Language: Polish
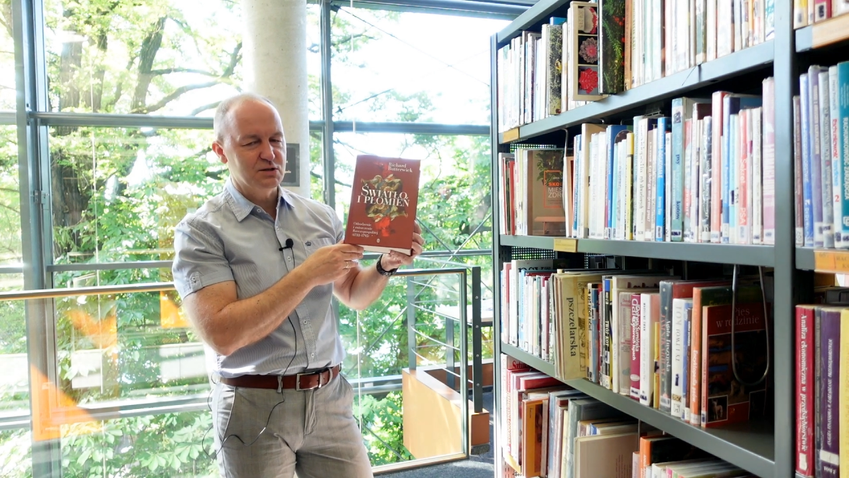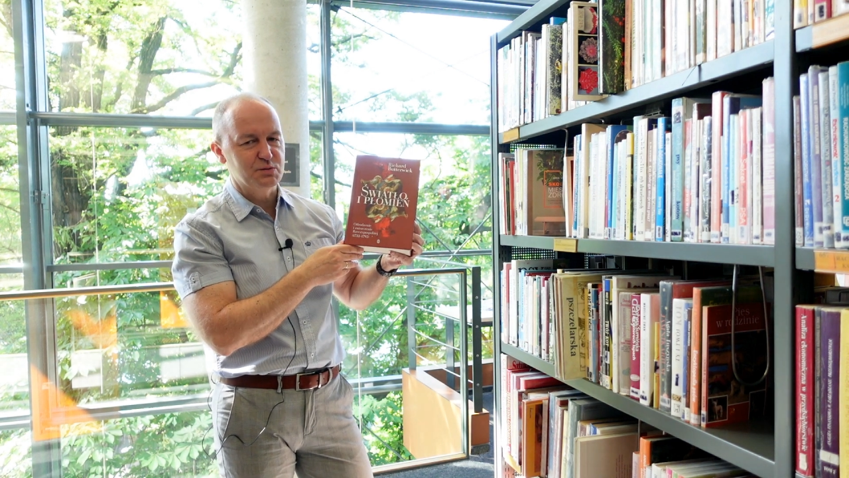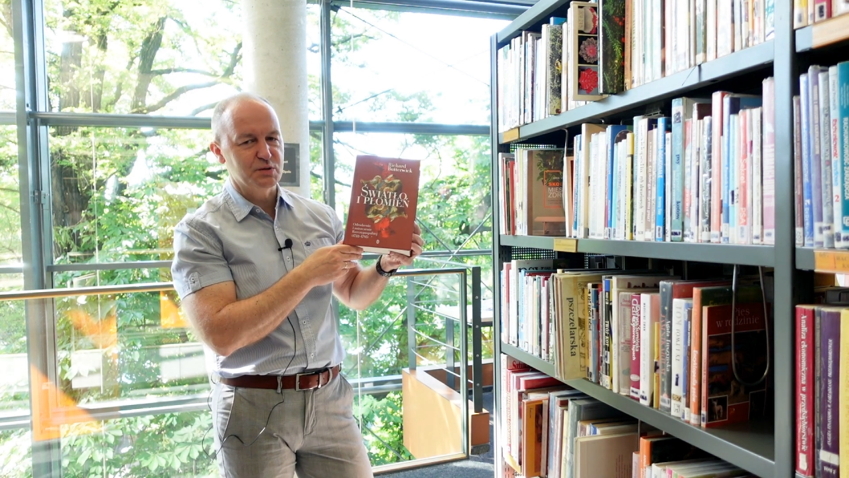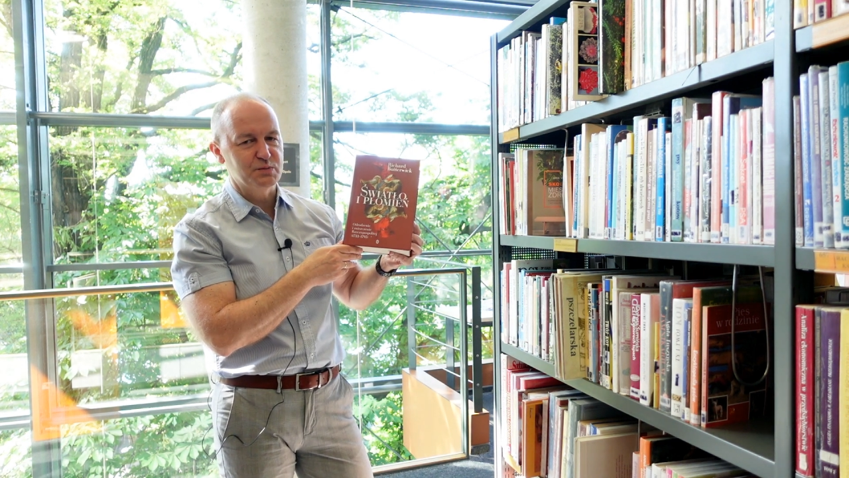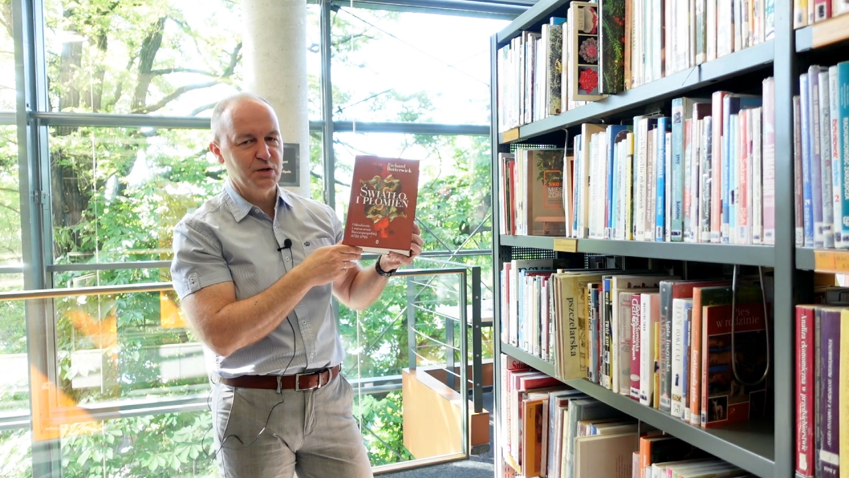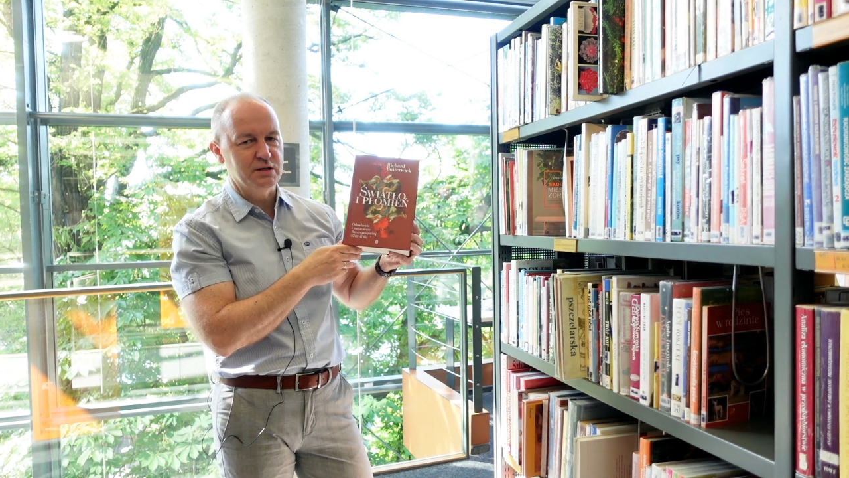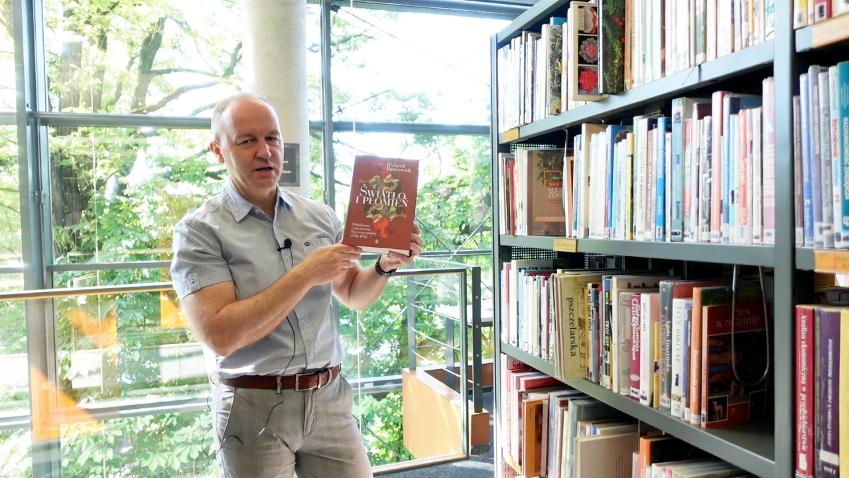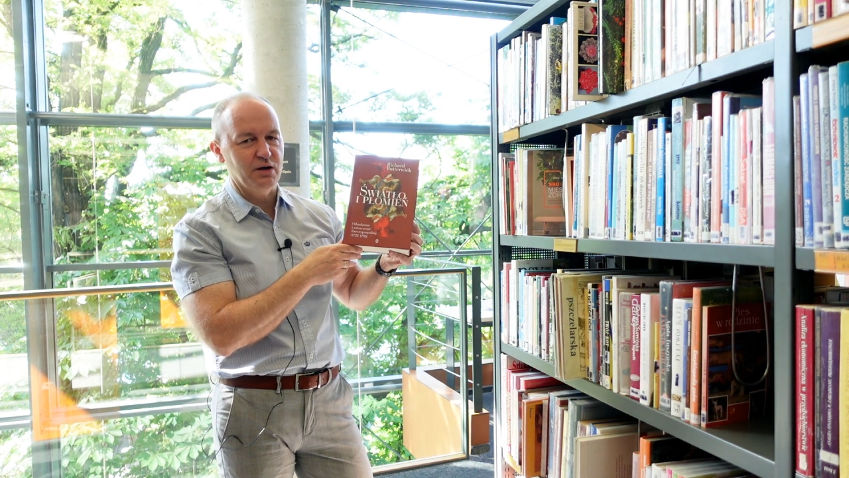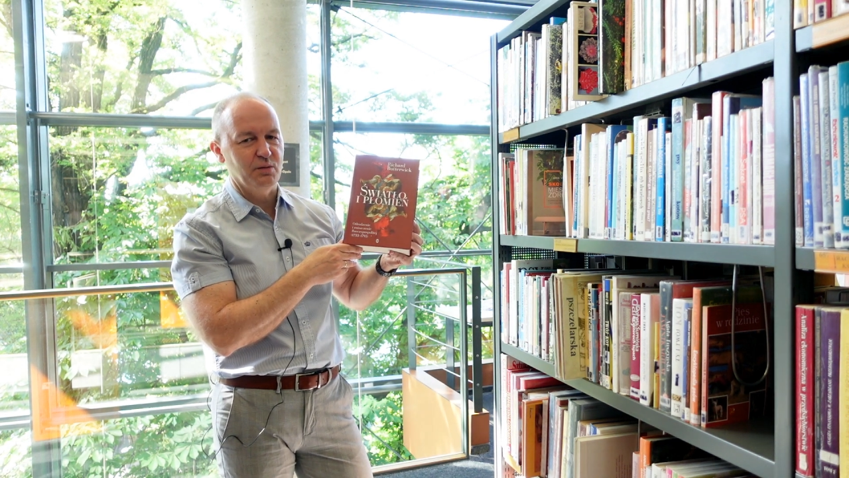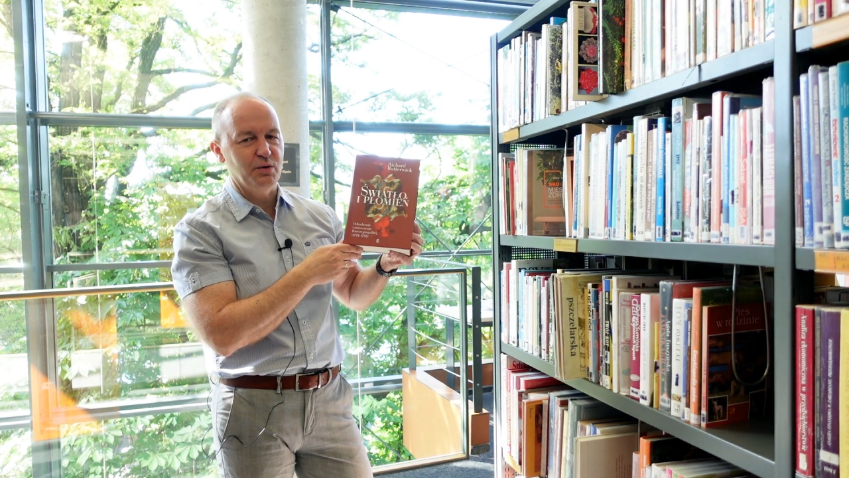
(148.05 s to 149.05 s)

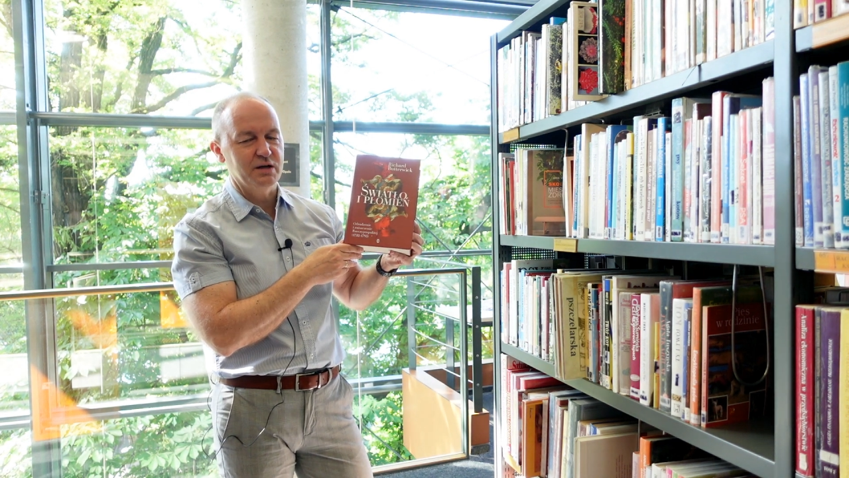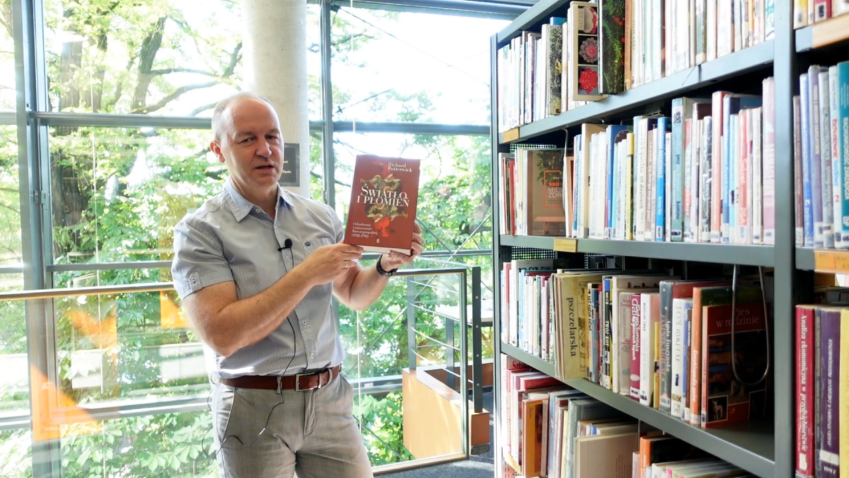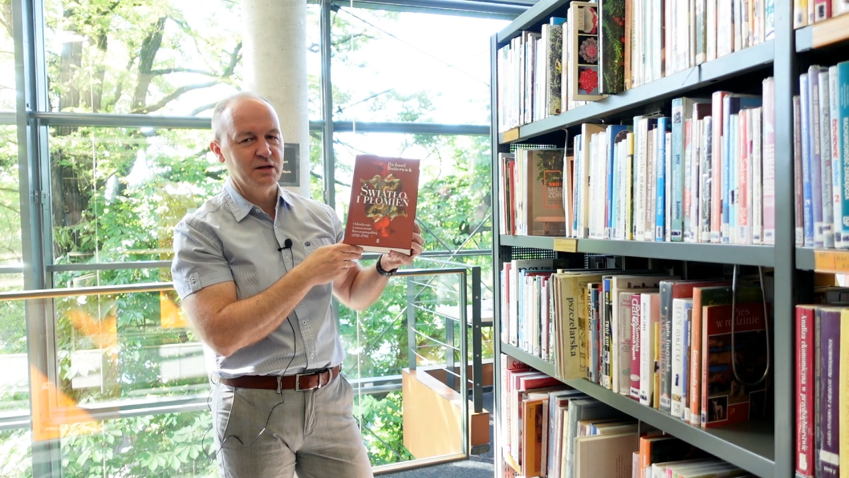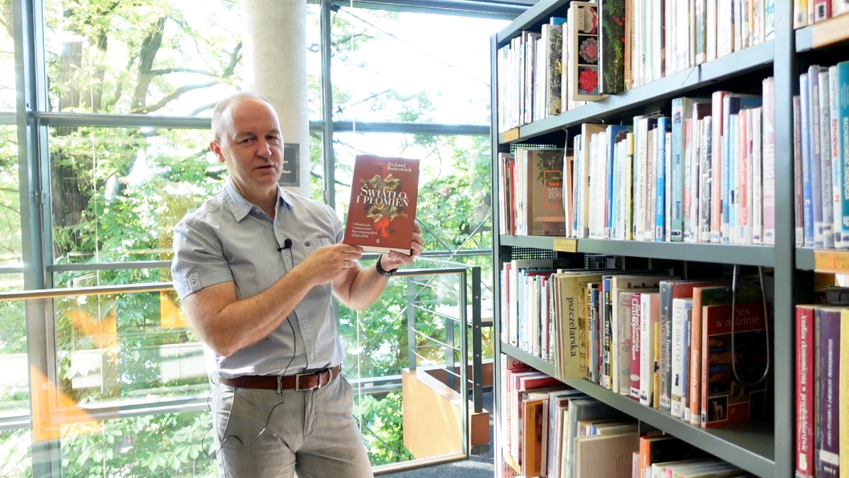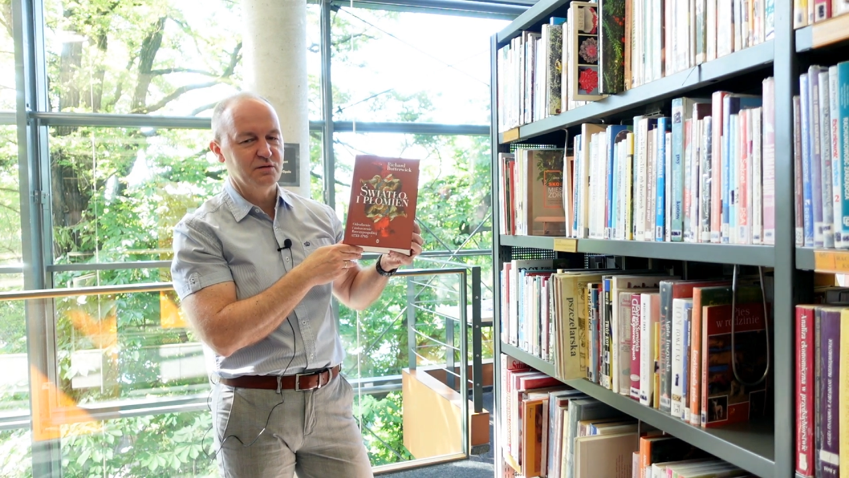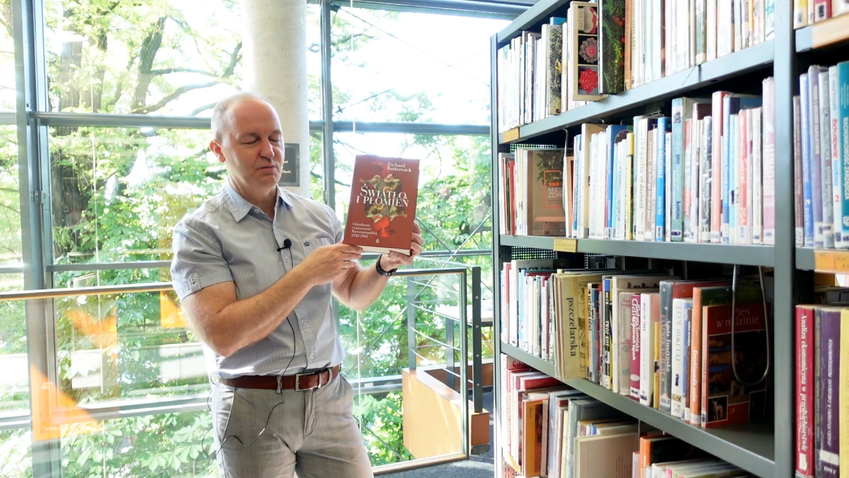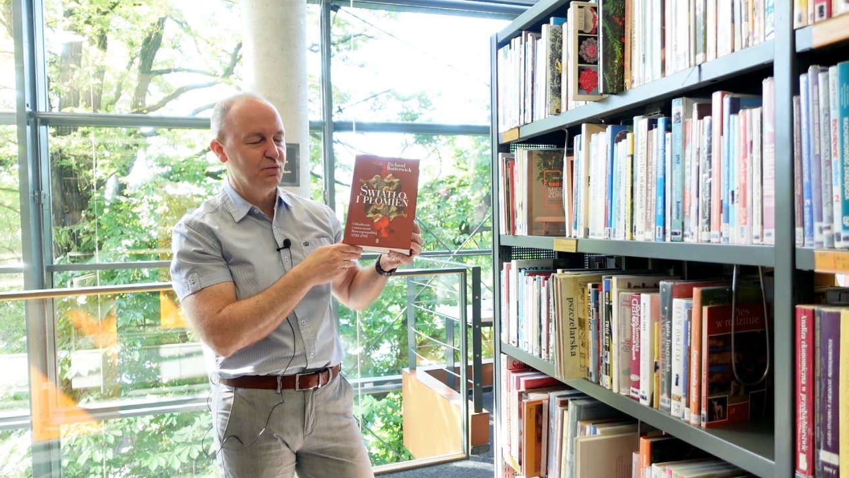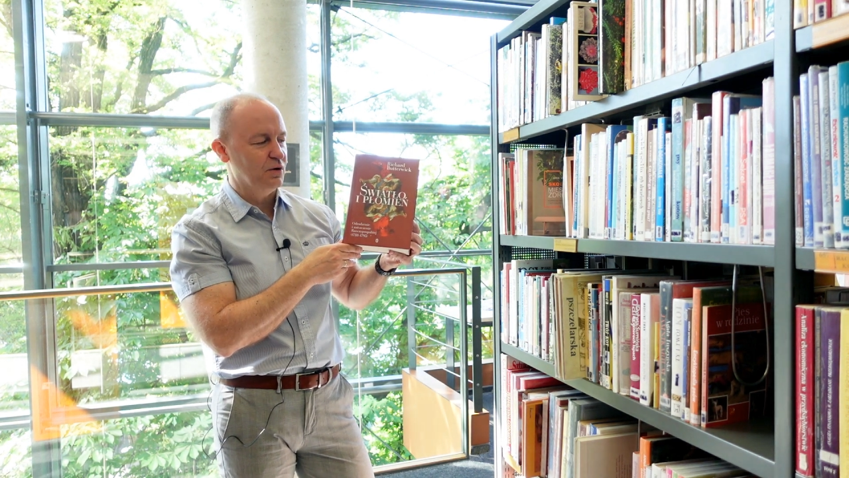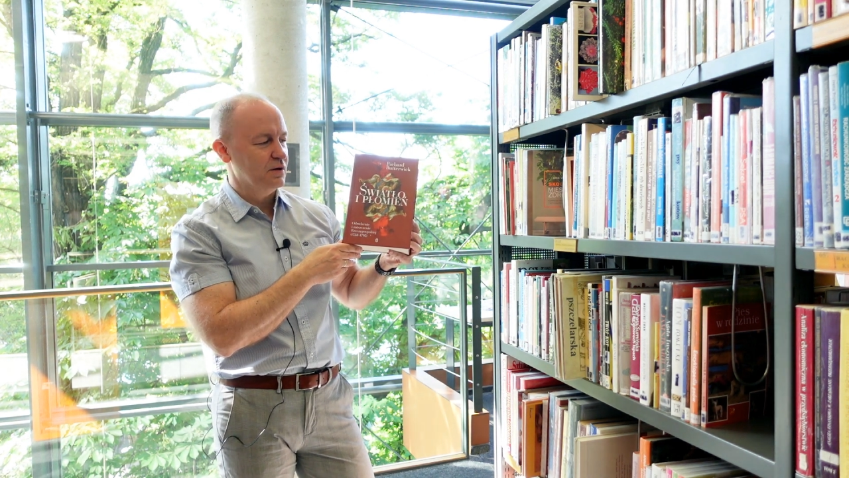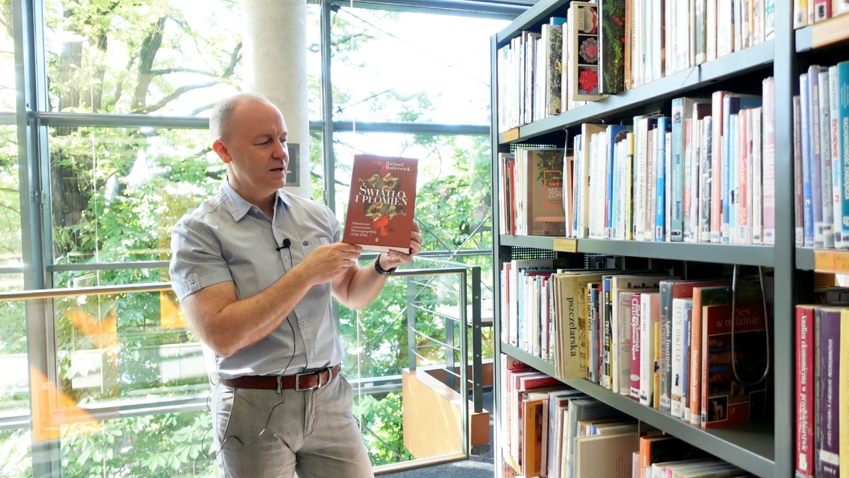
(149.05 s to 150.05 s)
Rzeczpospolitej obojga narodów
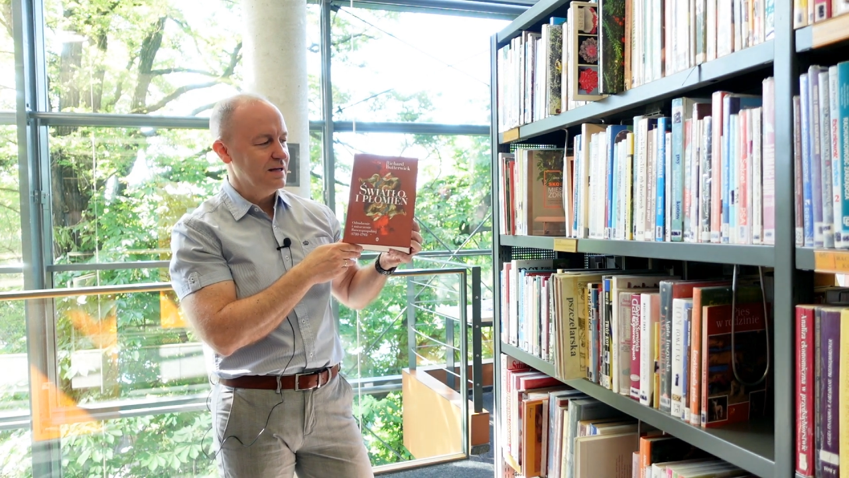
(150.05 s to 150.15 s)
było